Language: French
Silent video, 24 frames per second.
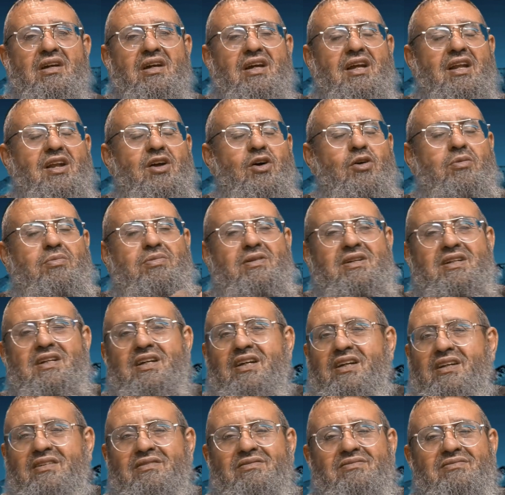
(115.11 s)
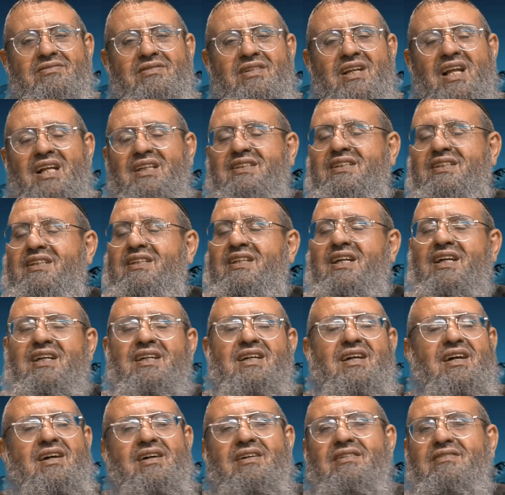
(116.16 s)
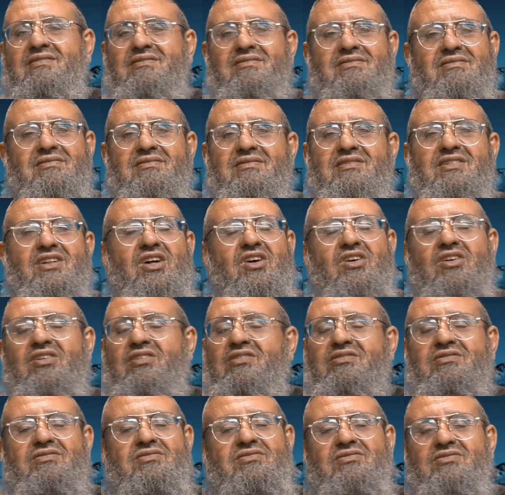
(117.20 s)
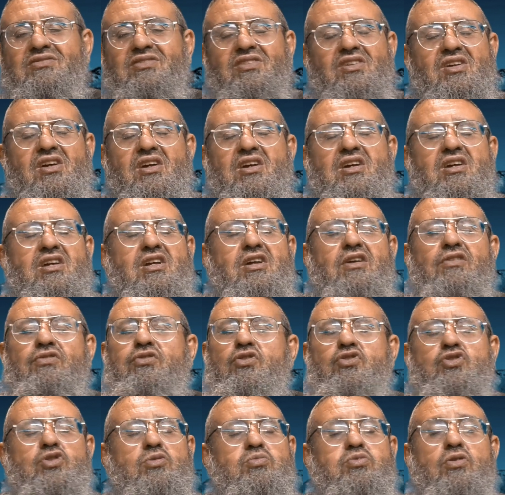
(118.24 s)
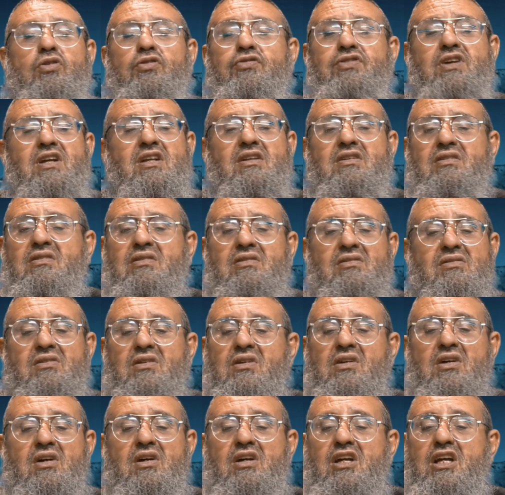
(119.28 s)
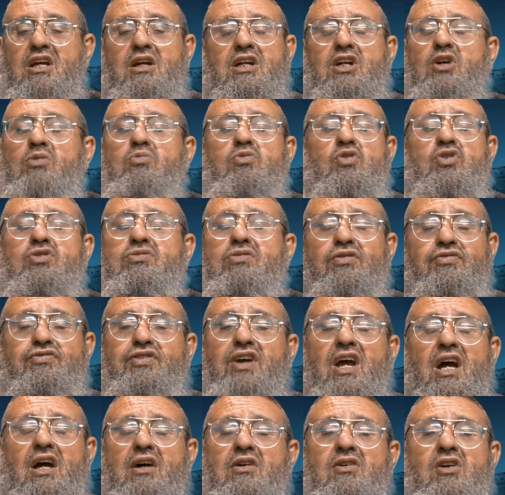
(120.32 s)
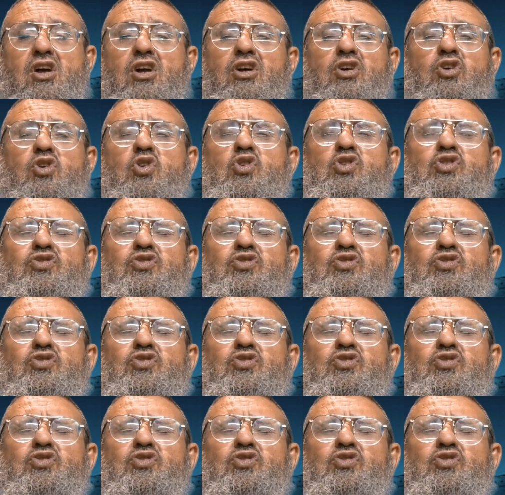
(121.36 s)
Il a oublié la tzedaka. Non, il faut que je profite. Et comment je vais faire quand